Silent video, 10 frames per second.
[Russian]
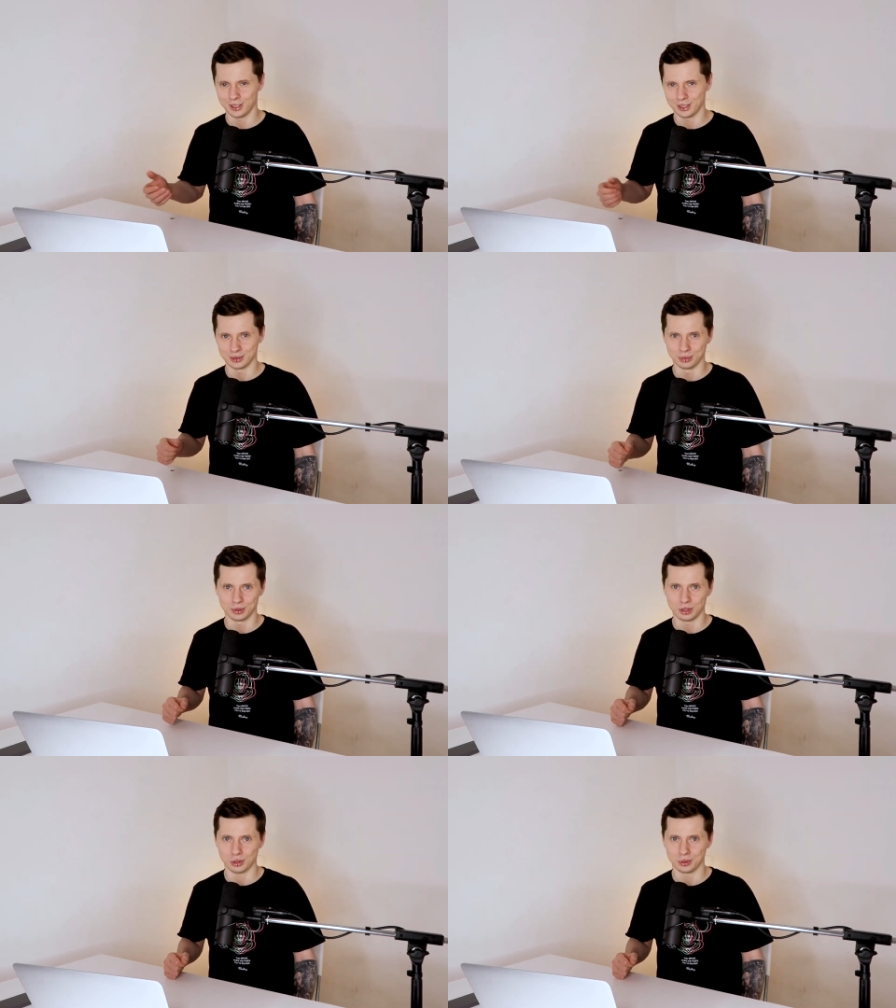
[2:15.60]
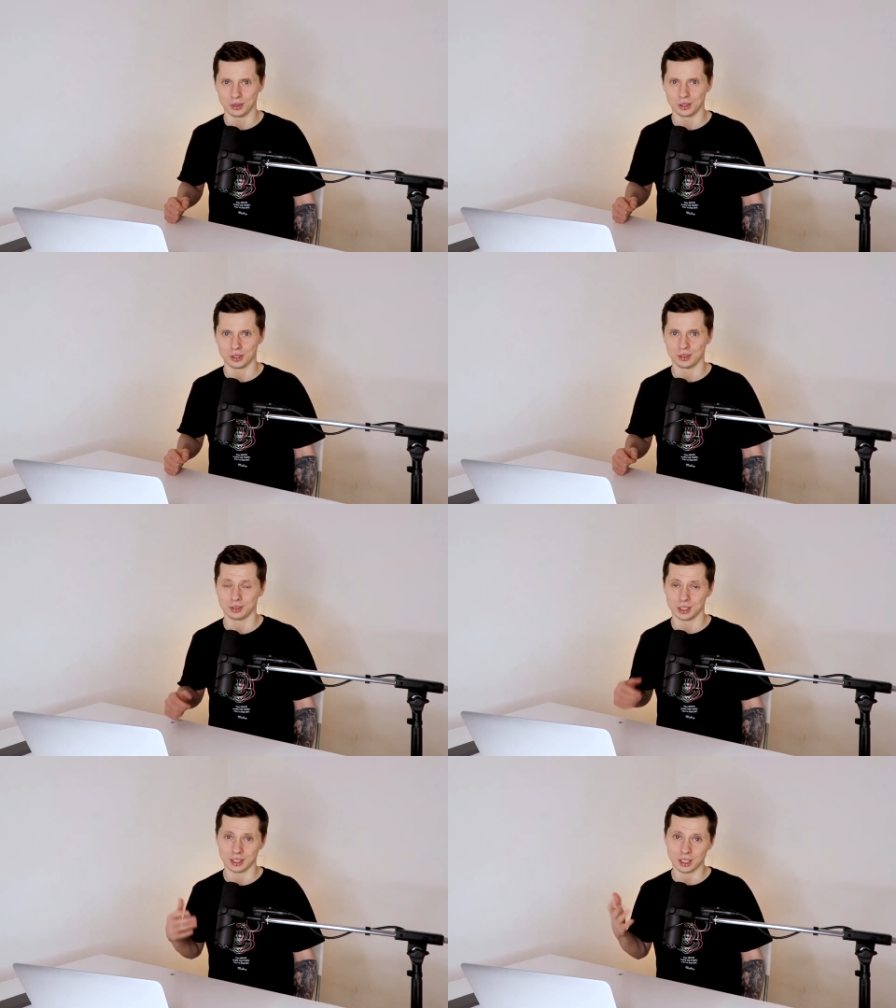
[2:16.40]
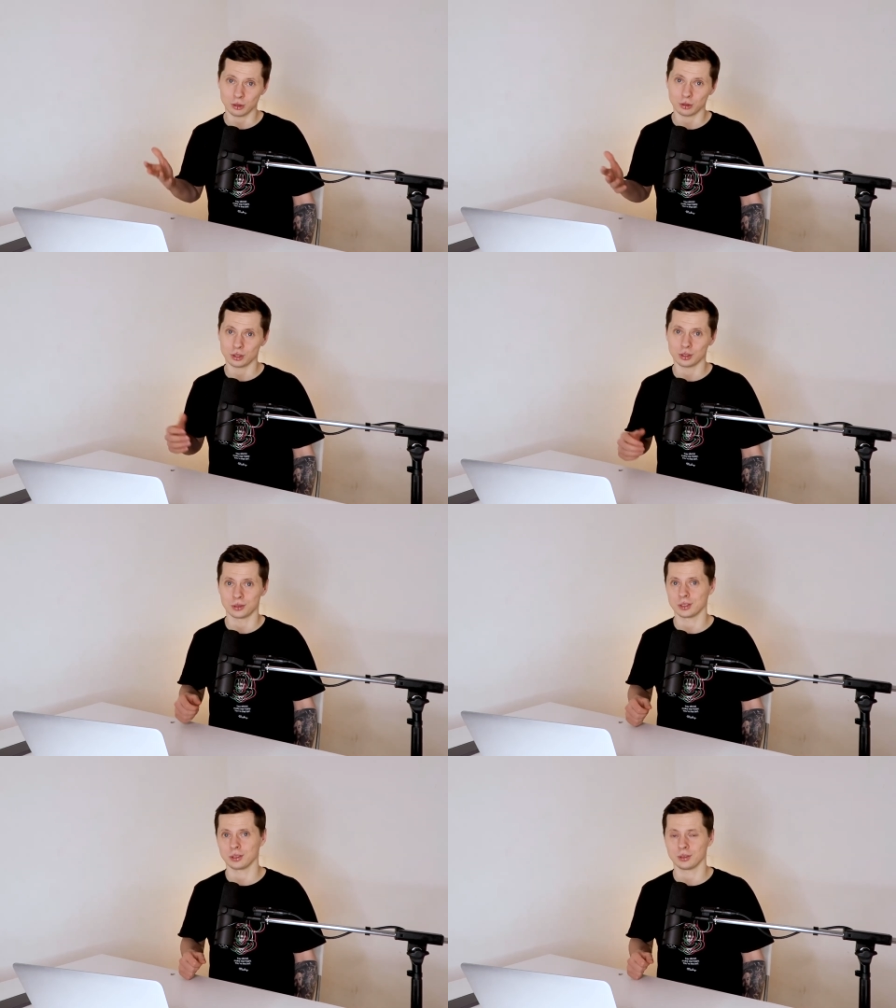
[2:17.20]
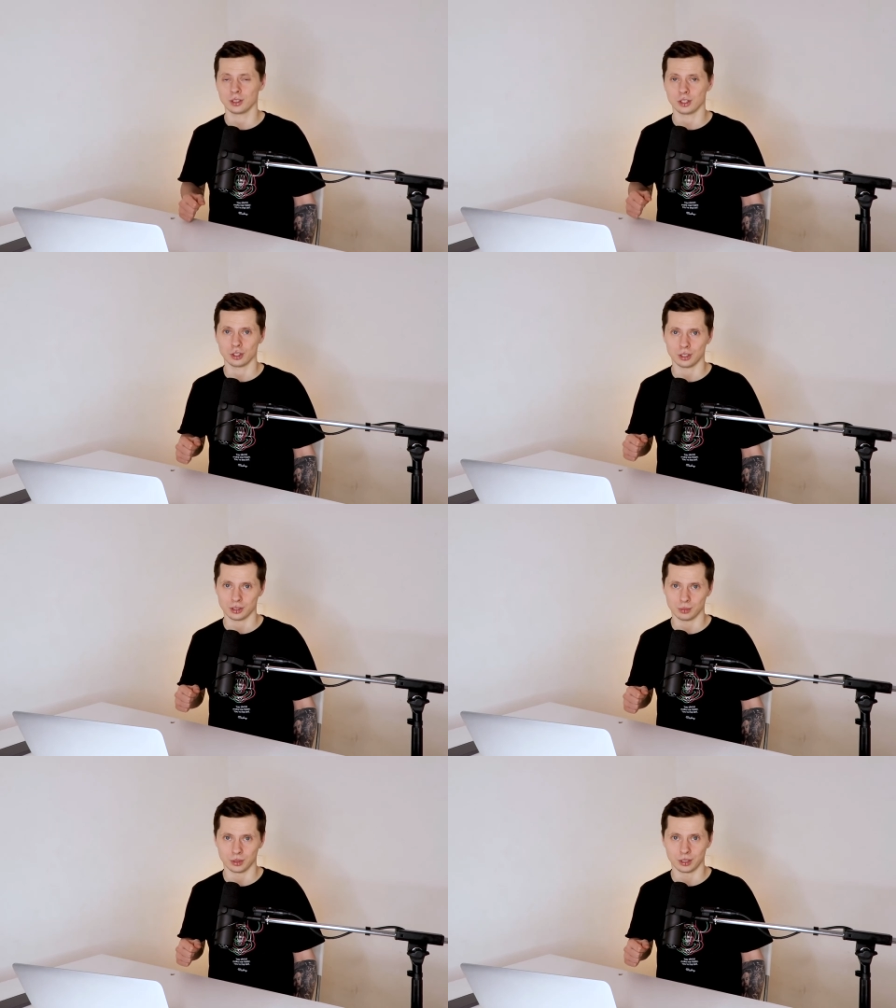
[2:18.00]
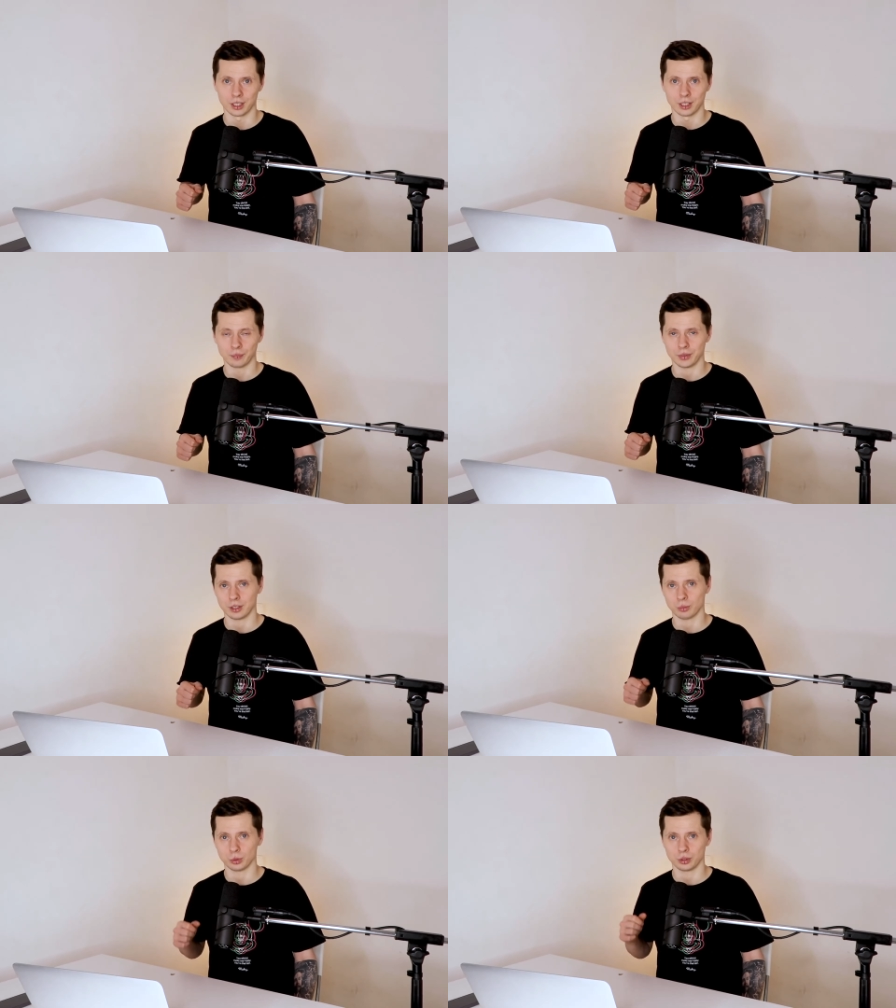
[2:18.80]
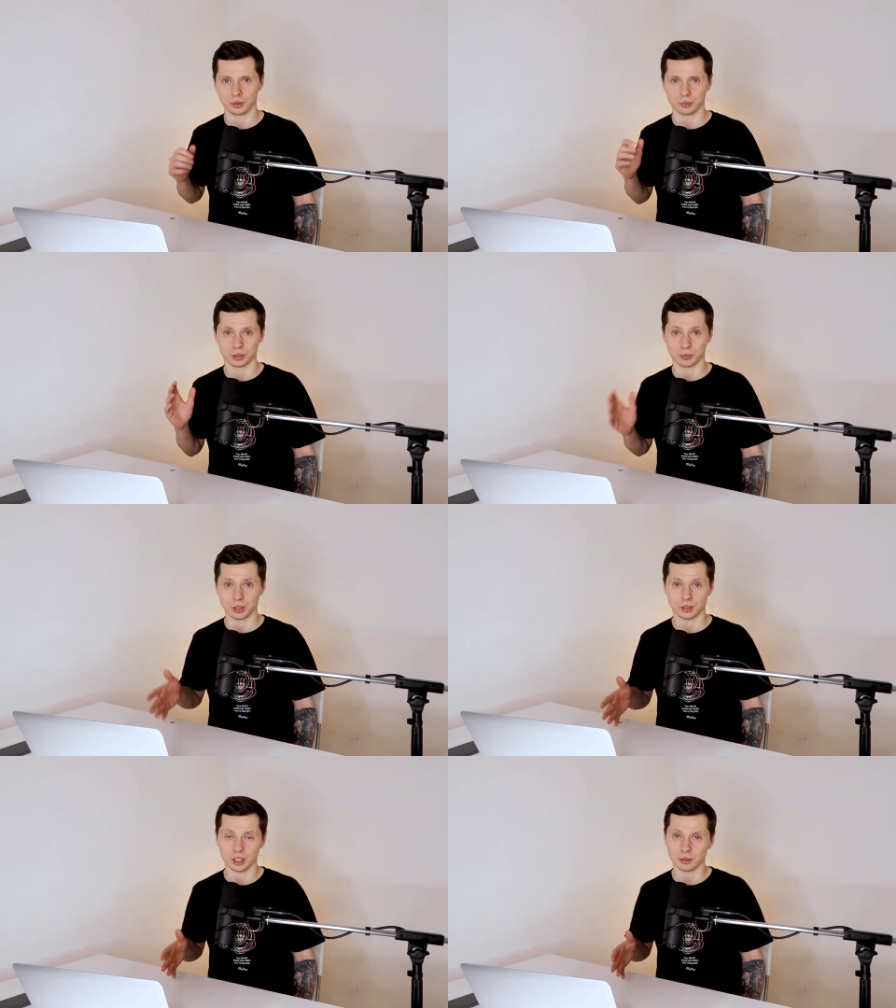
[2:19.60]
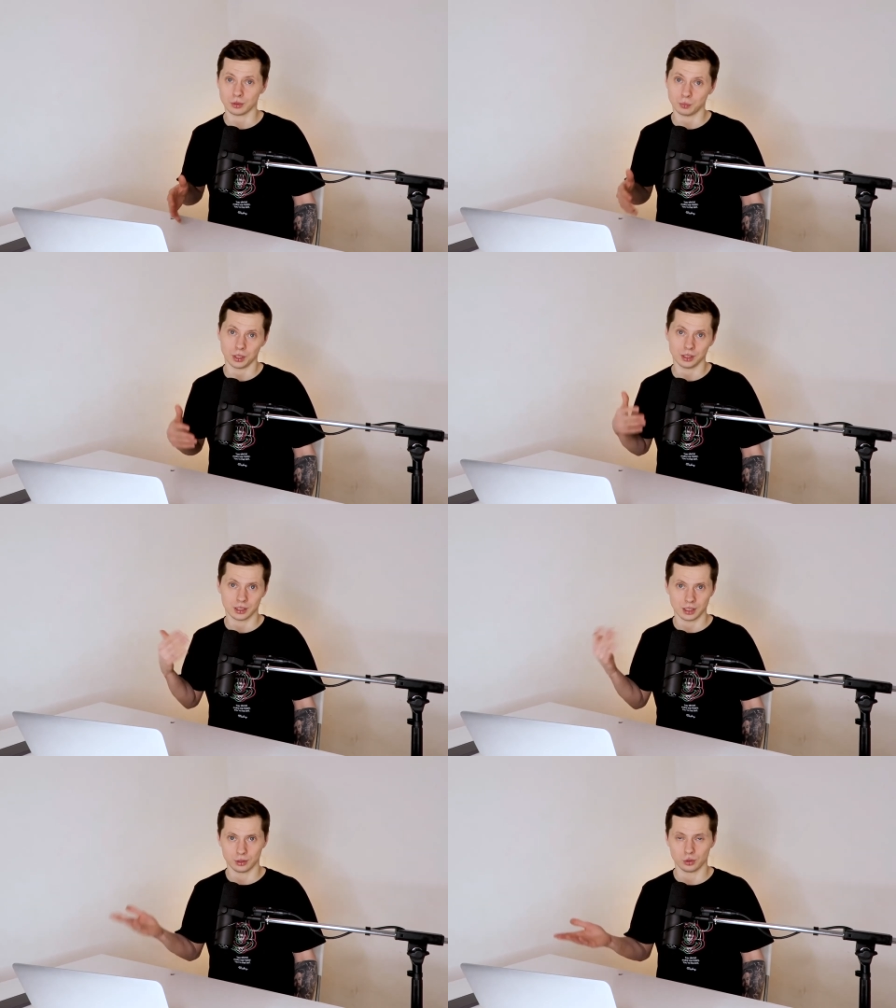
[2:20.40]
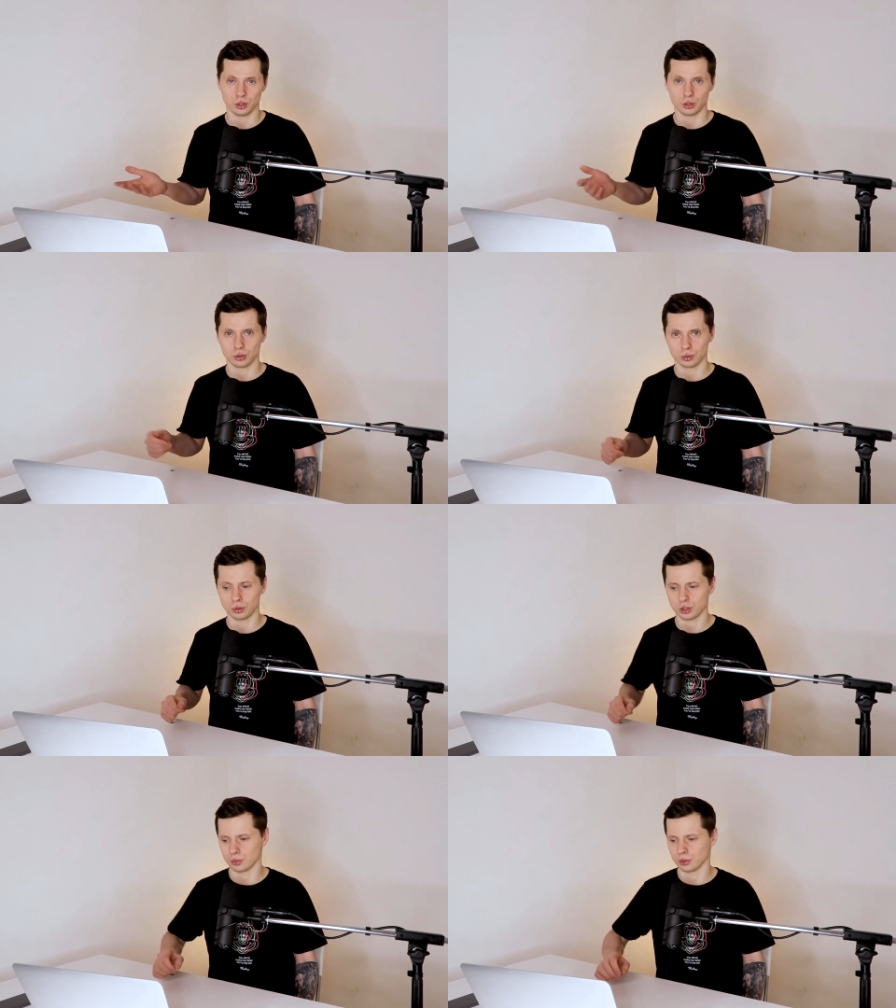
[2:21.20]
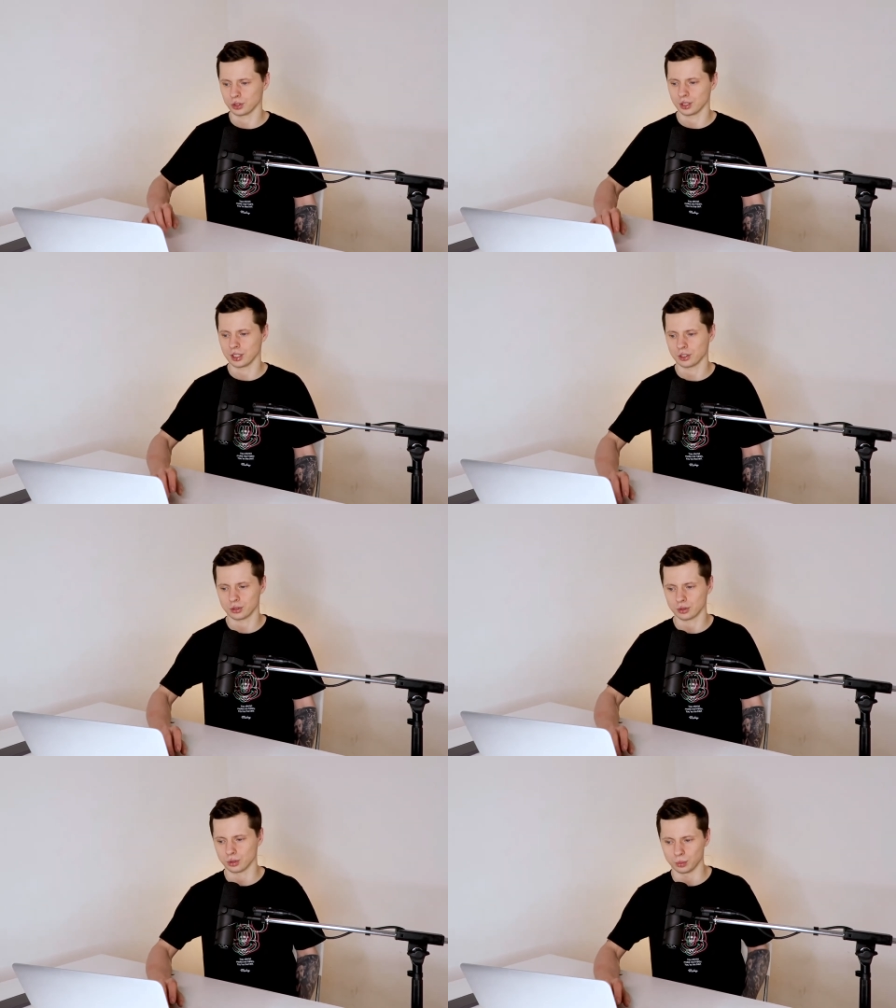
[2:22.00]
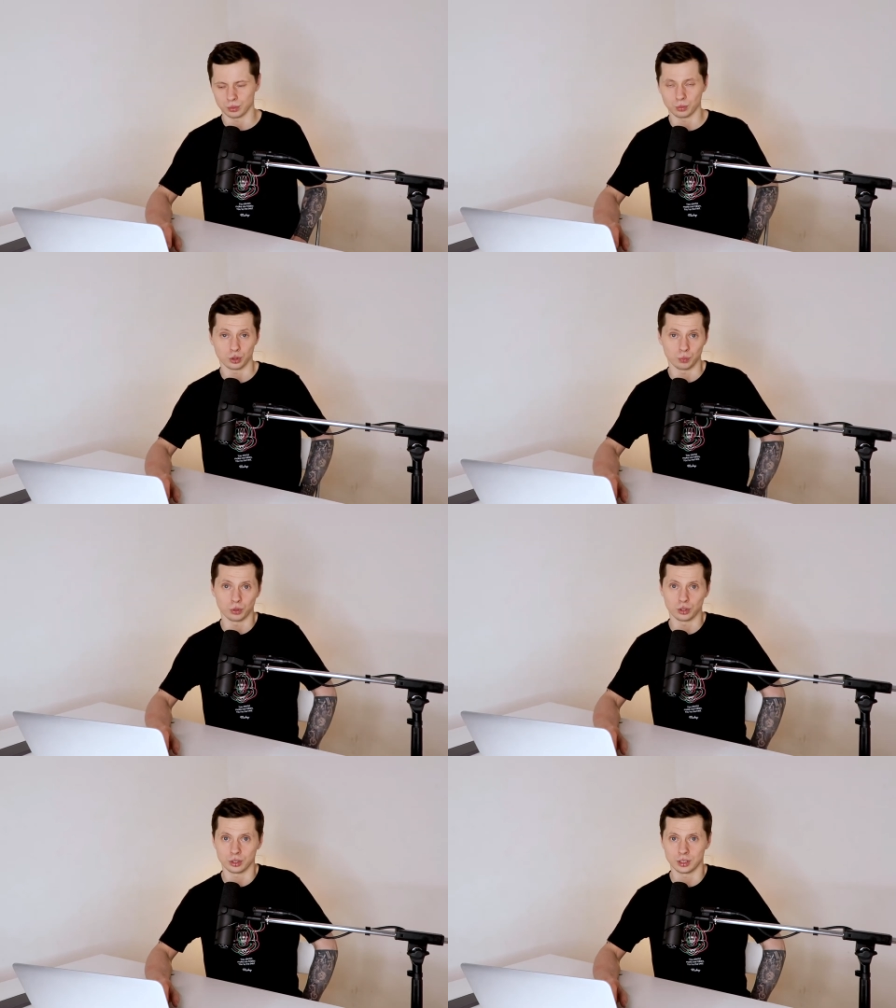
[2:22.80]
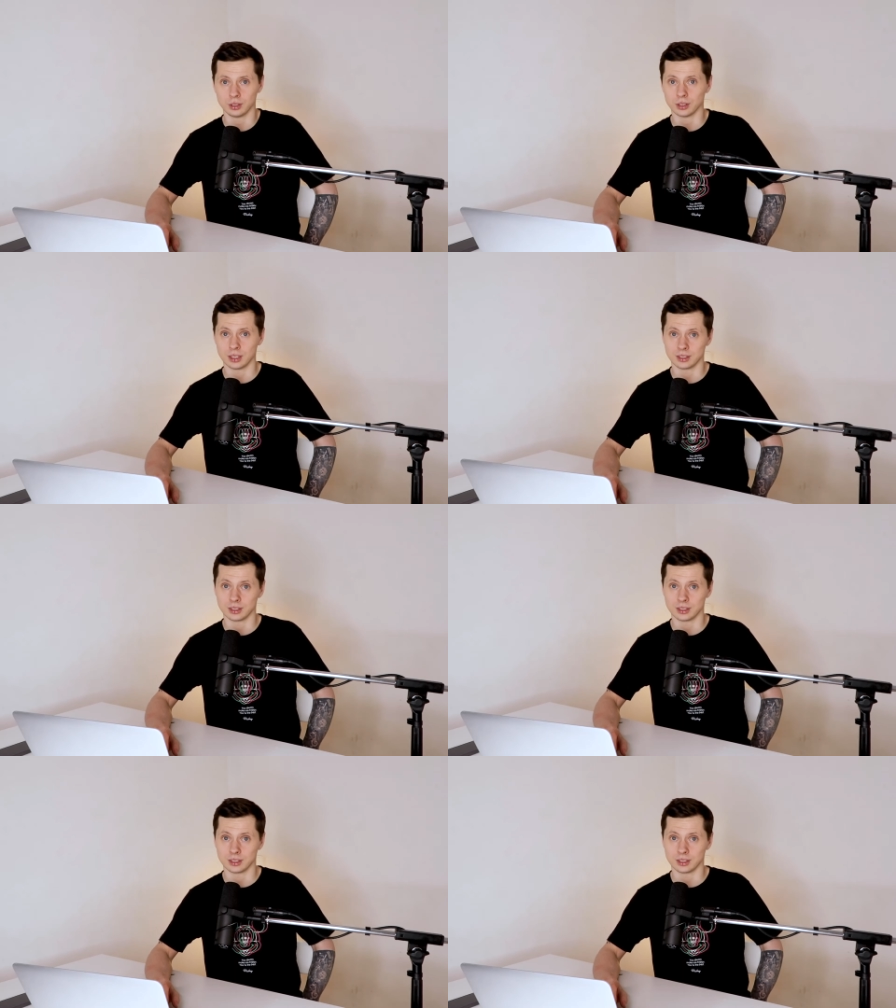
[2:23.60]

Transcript: релиз будет еще дольше. Всегда хочется сделать, даже если мы работаем по спринтам, спринт следующий еще дольше, потому что кажется, что мы сможем больше сделать.